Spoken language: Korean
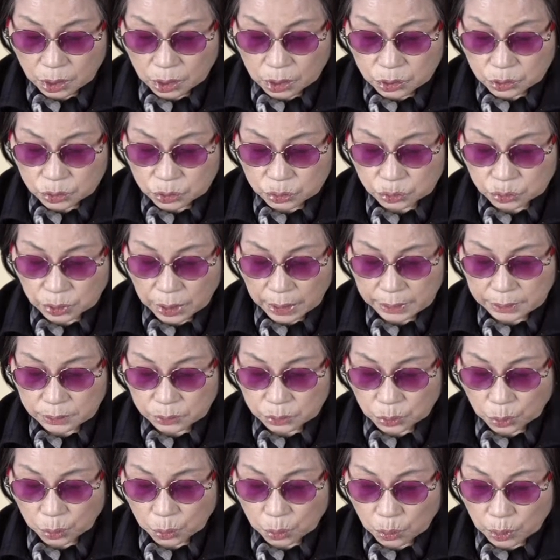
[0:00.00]

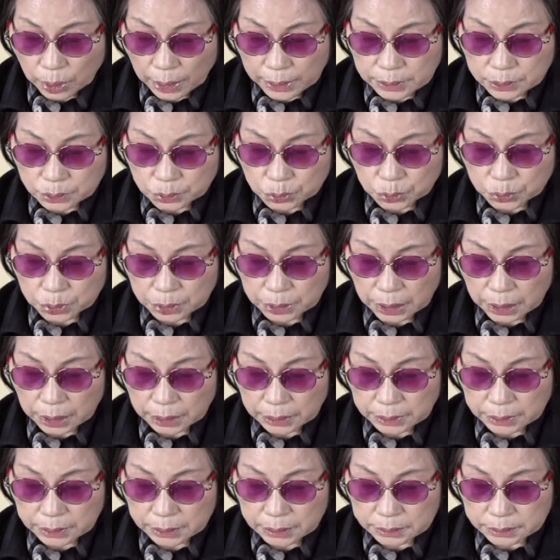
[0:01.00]
순간 통곡하는 소리가
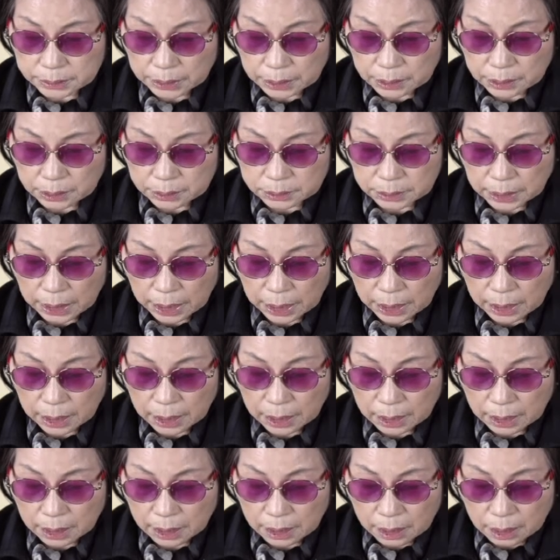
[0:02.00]
귀를 때렸다.
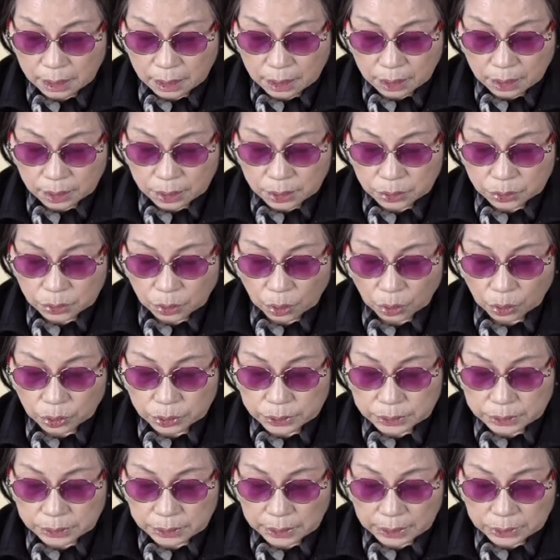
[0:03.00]
그리고
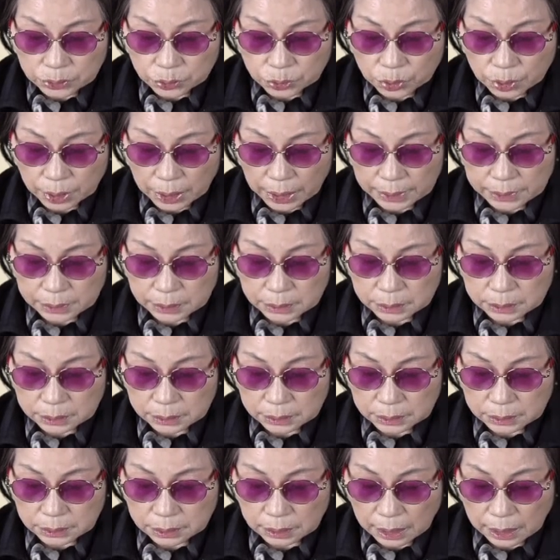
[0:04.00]
어딘가 추락하는
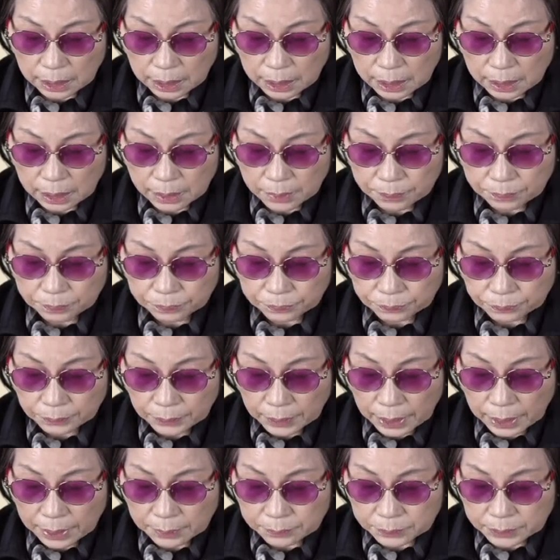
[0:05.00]
느낌과
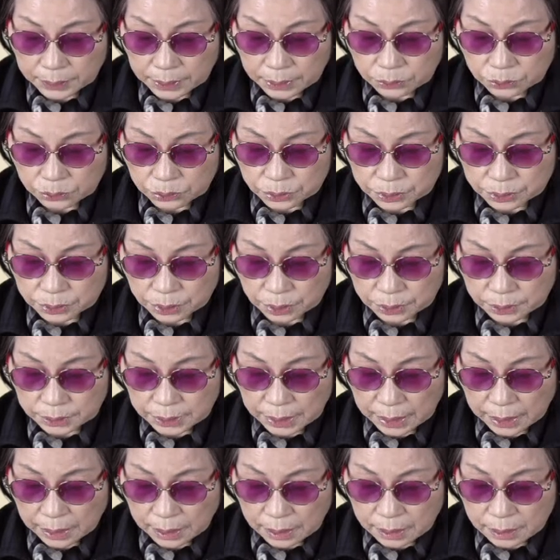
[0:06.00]
함께 눈을
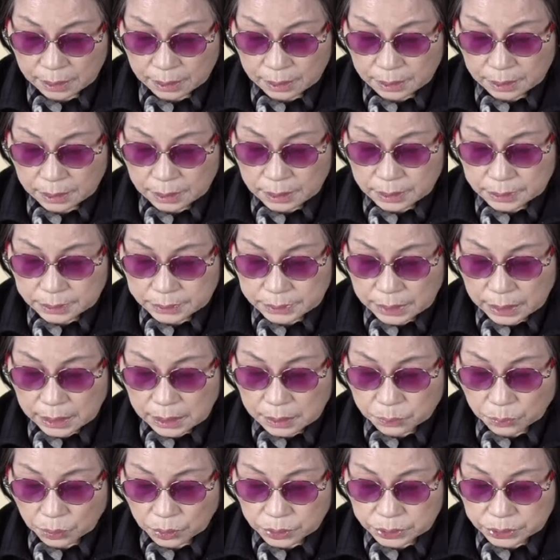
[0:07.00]
떴다.
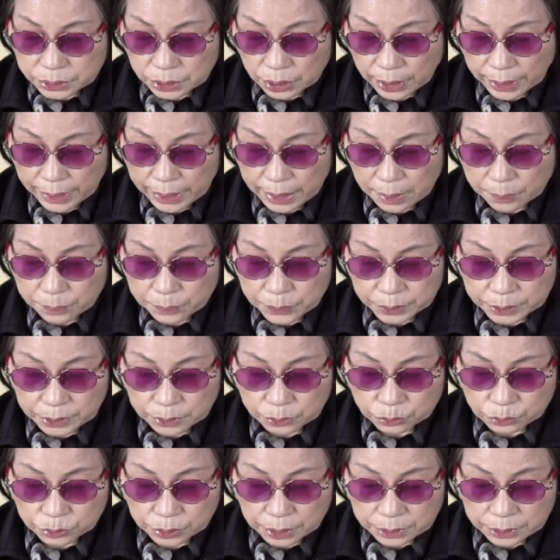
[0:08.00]
제일 먼저
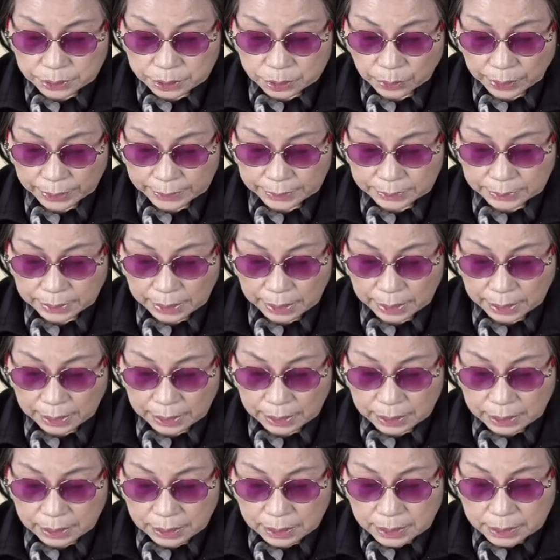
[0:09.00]
하얀벽이 눈에 들어왔다.
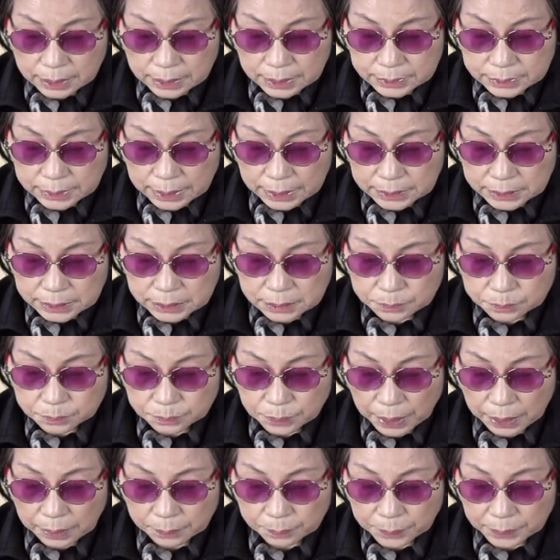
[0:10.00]
차츰
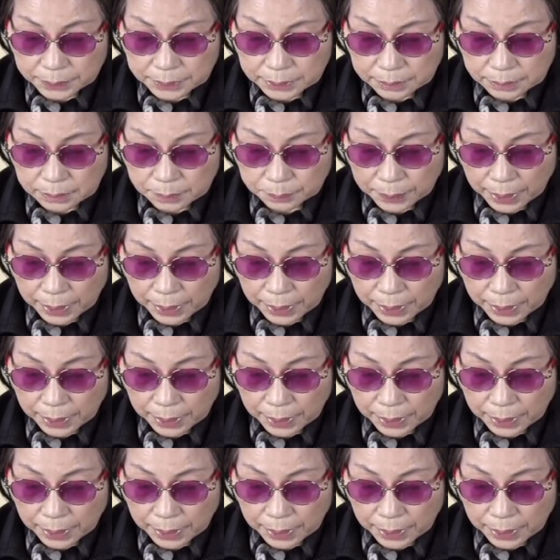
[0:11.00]
방바닥,